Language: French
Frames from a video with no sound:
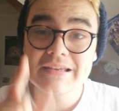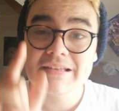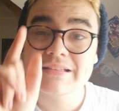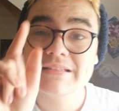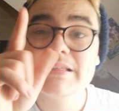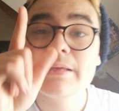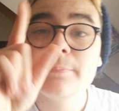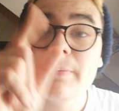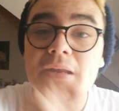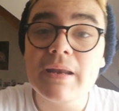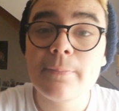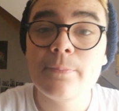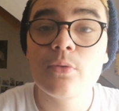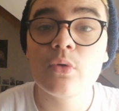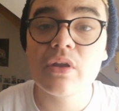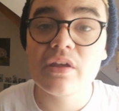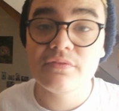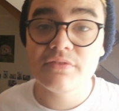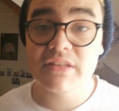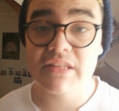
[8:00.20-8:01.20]
Ils n'étaient pas là
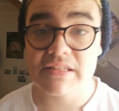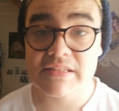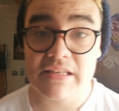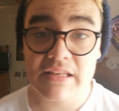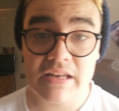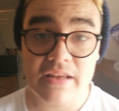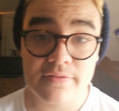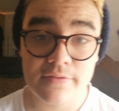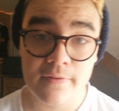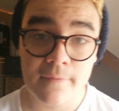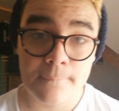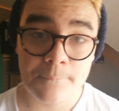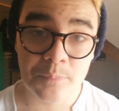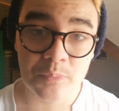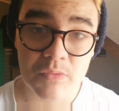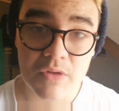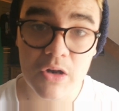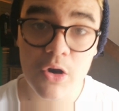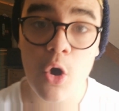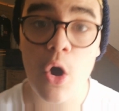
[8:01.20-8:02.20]
pour la vie des élèves.
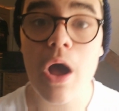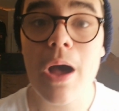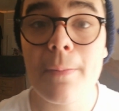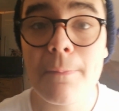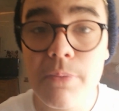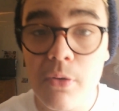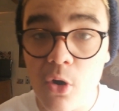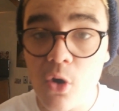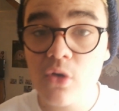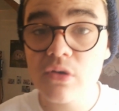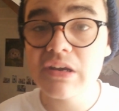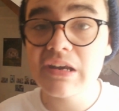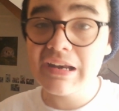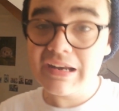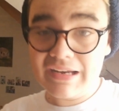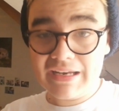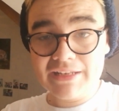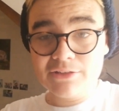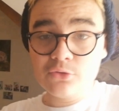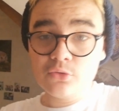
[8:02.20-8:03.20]
Leur apprendre
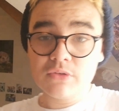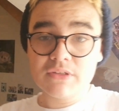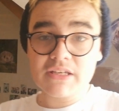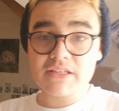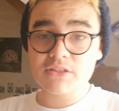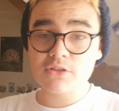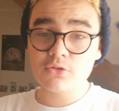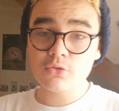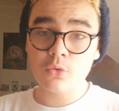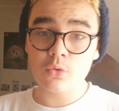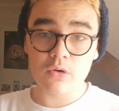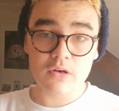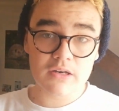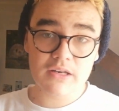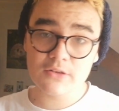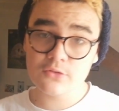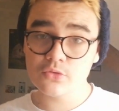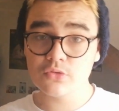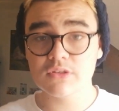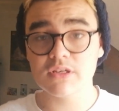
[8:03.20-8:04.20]
l'éducation,
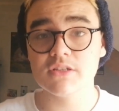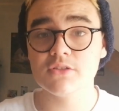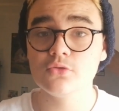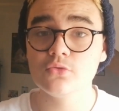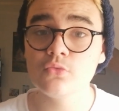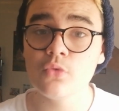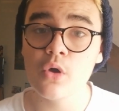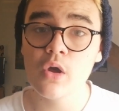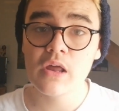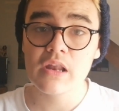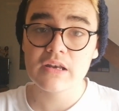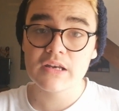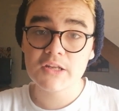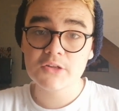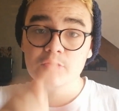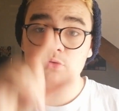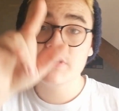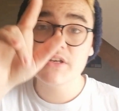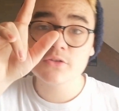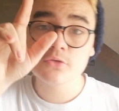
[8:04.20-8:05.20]
l'éducation,
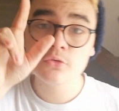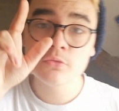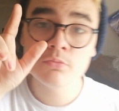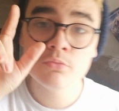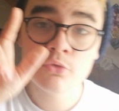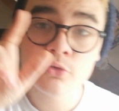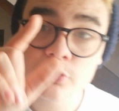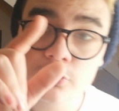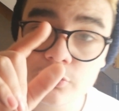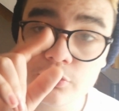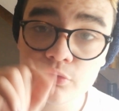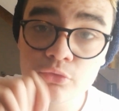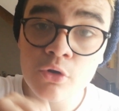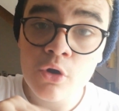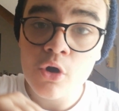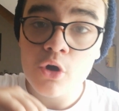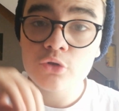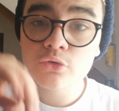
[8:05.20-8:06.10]
l'éducation de mon cul.